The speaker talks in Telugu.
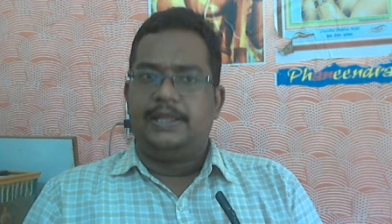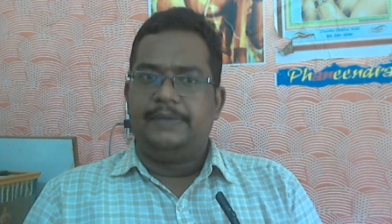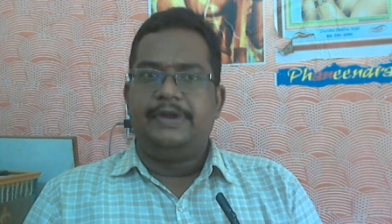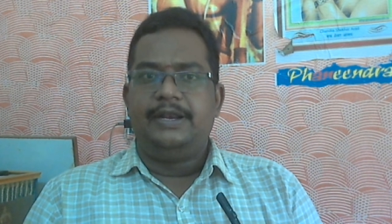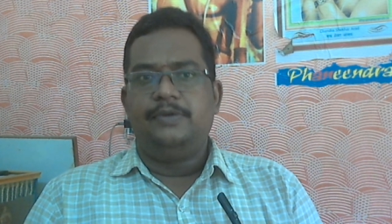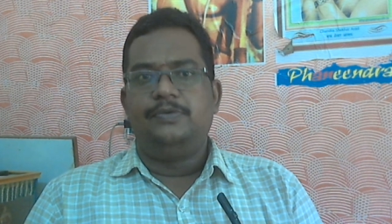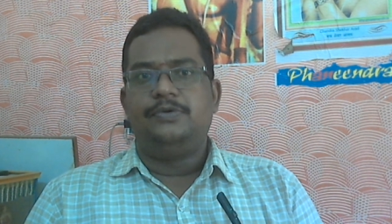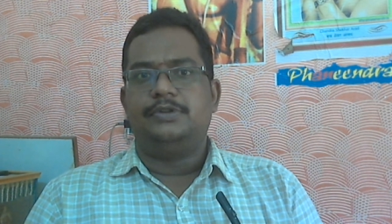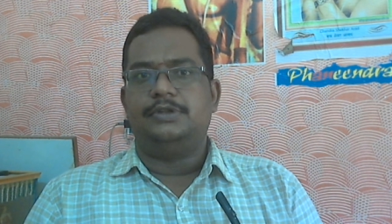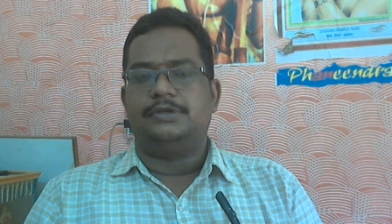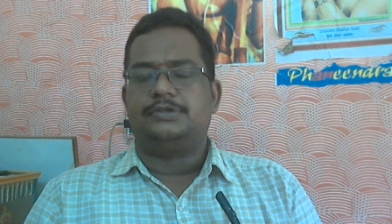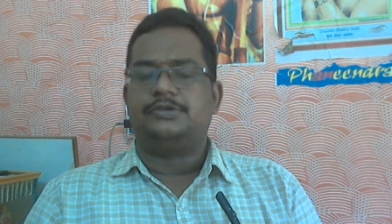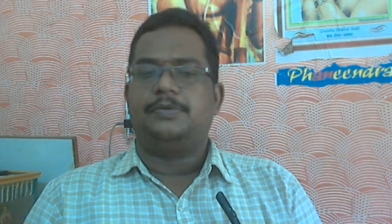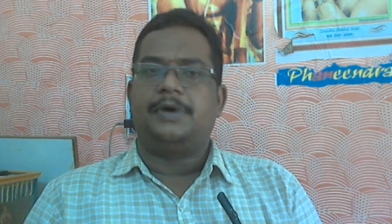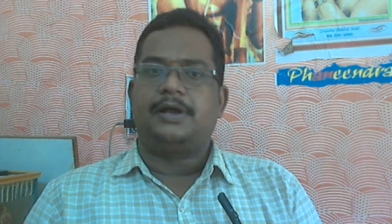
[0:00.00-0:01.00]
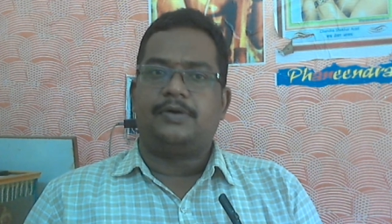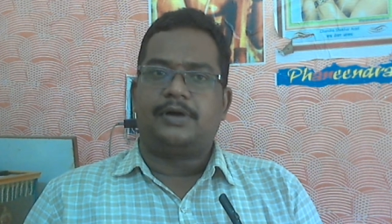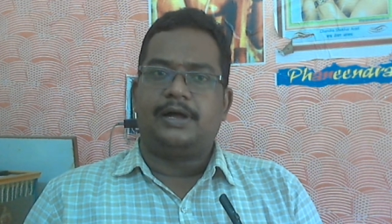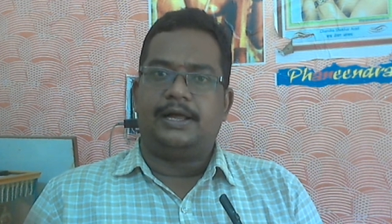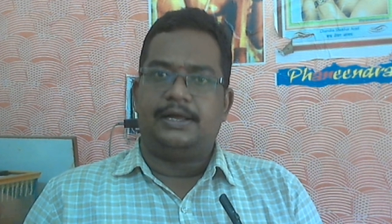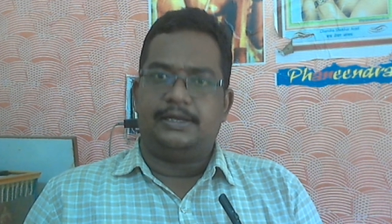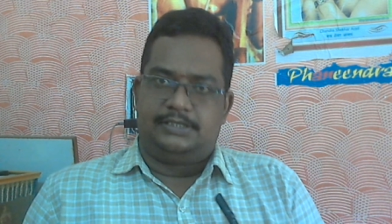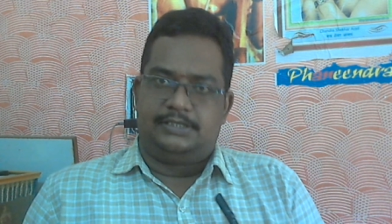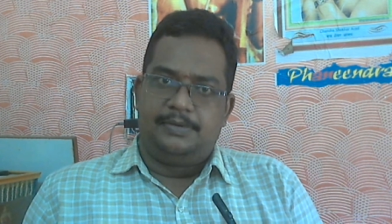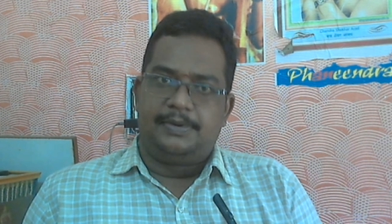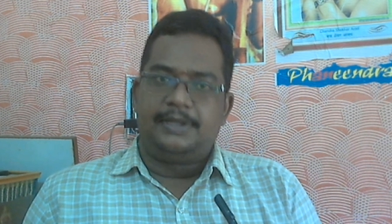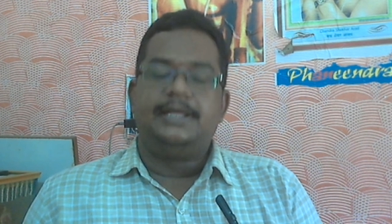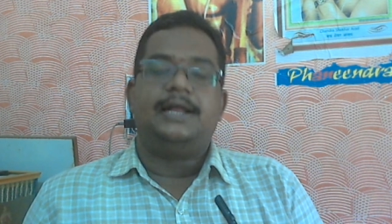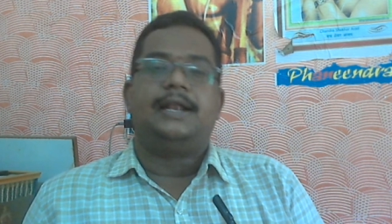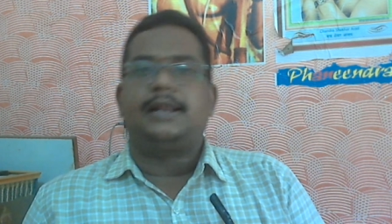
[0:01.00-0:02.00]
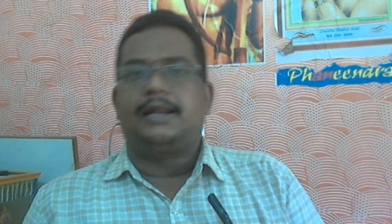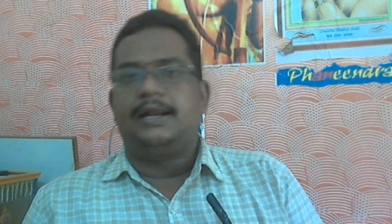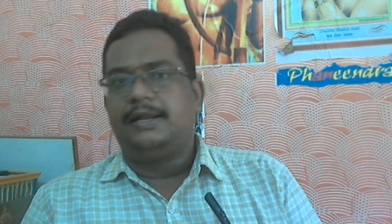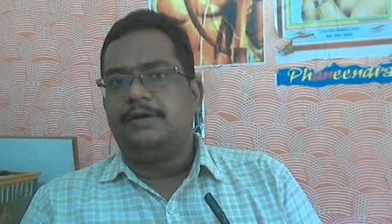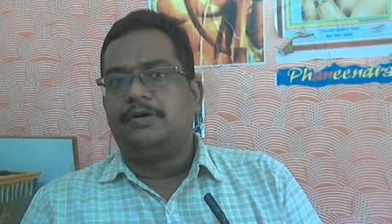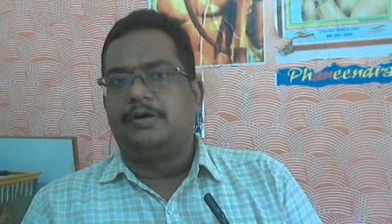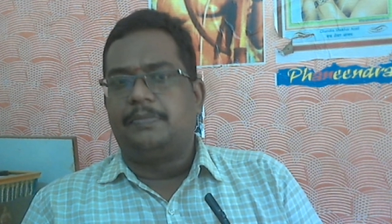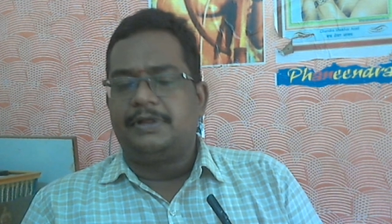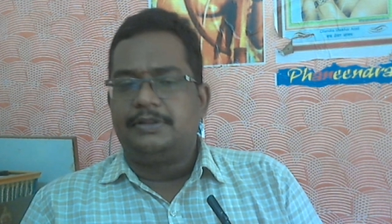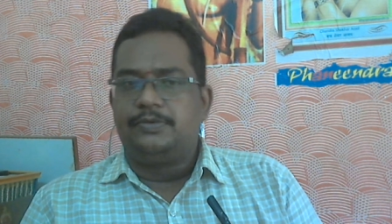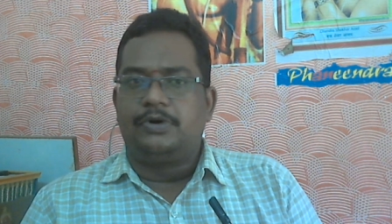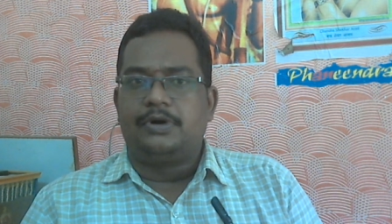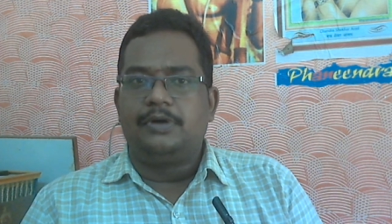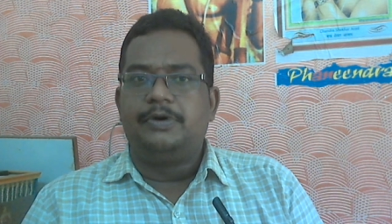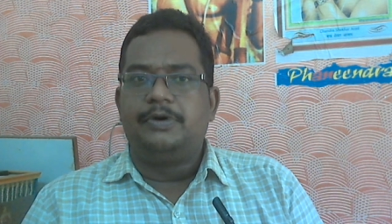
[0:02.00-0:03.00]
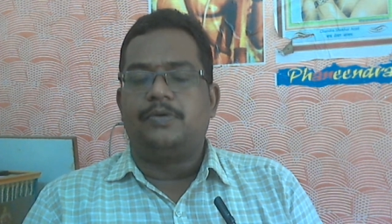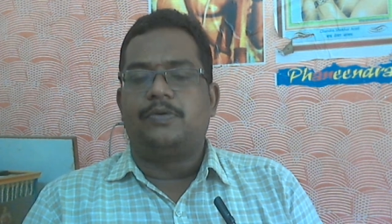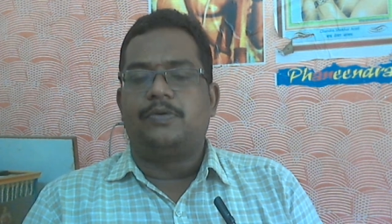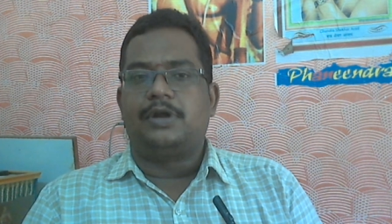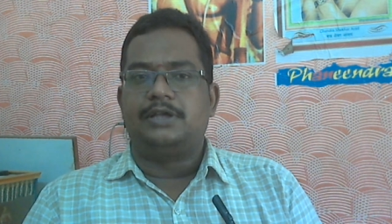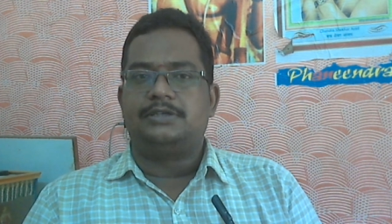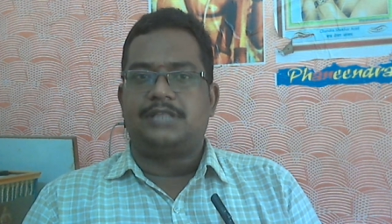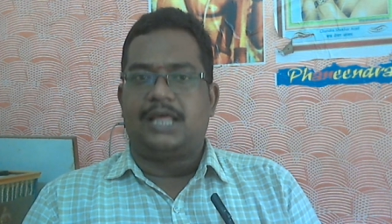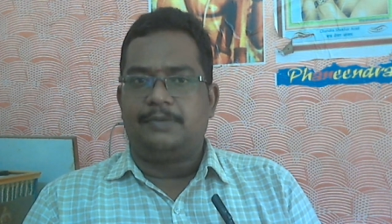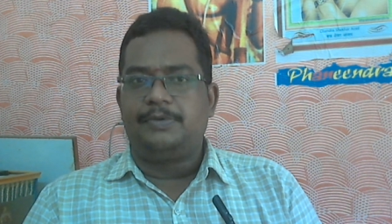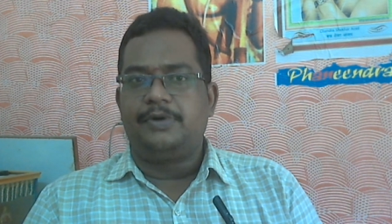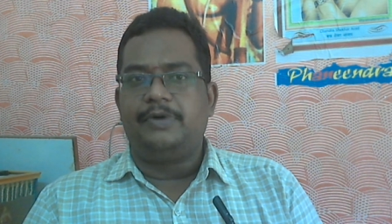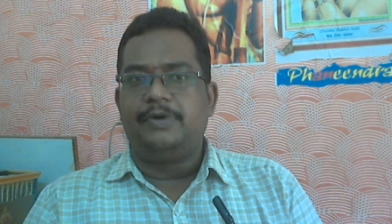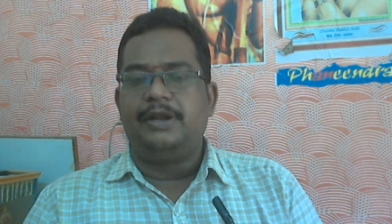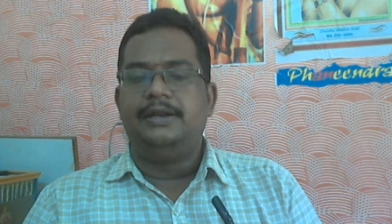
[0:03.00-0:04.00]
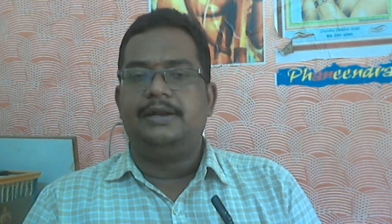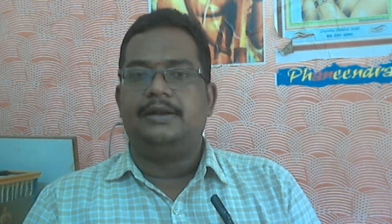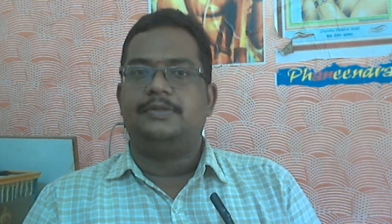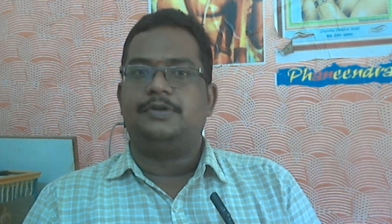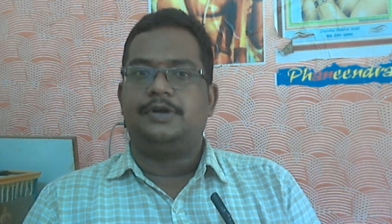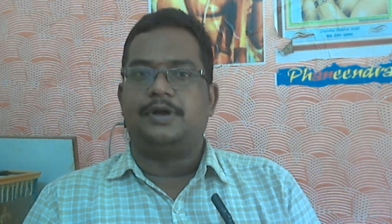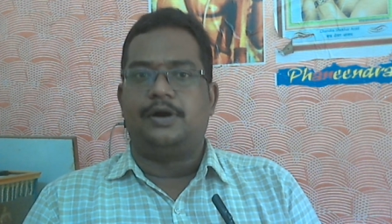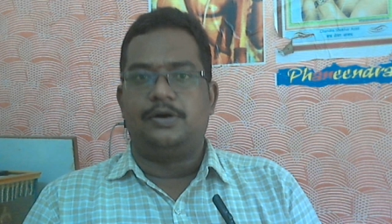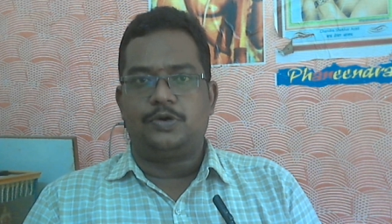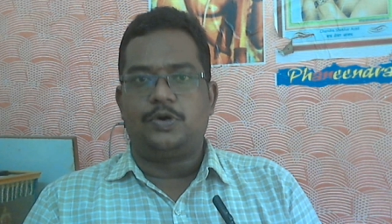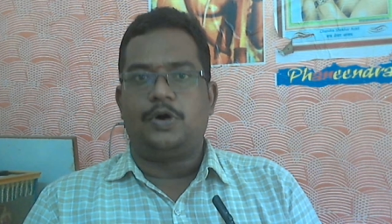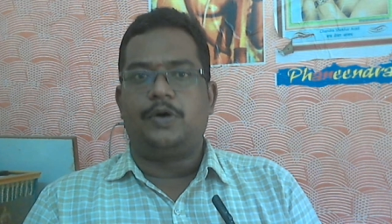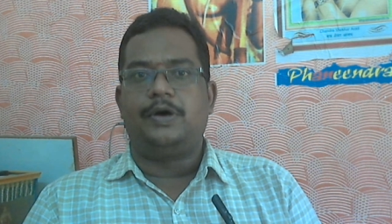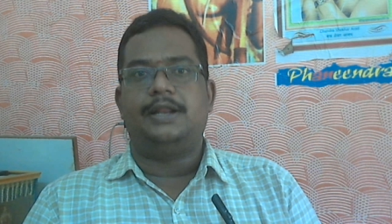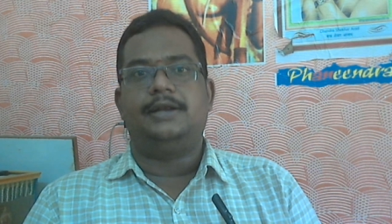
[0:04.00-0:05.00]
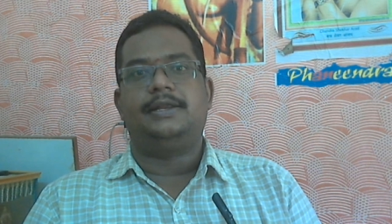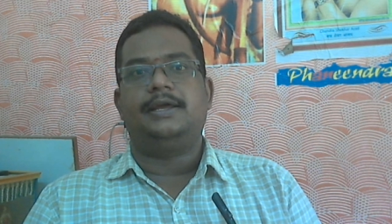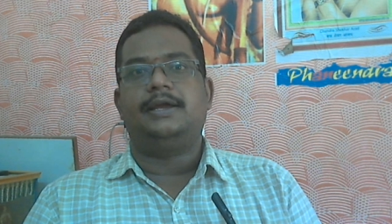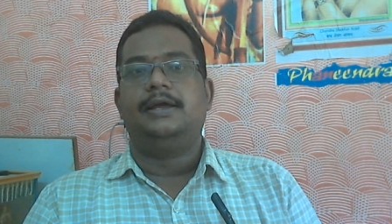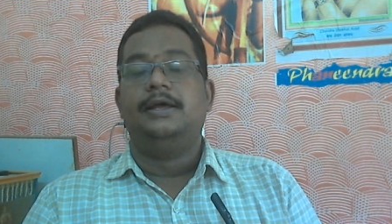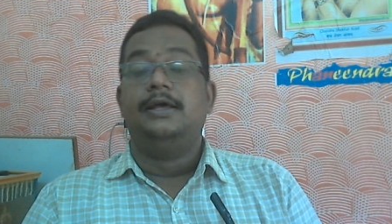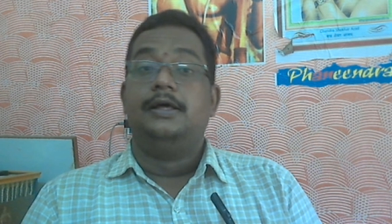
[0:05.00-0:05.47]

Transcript: ఇవన్నీ ఉంటుంది సుమారు ఒక సినిమా థియేటర్ కంటే ఒక పది కోట్ల వరకు కూడా ఈ స్థలము ఇవన్నిటితో కట్టుకోవాలంటే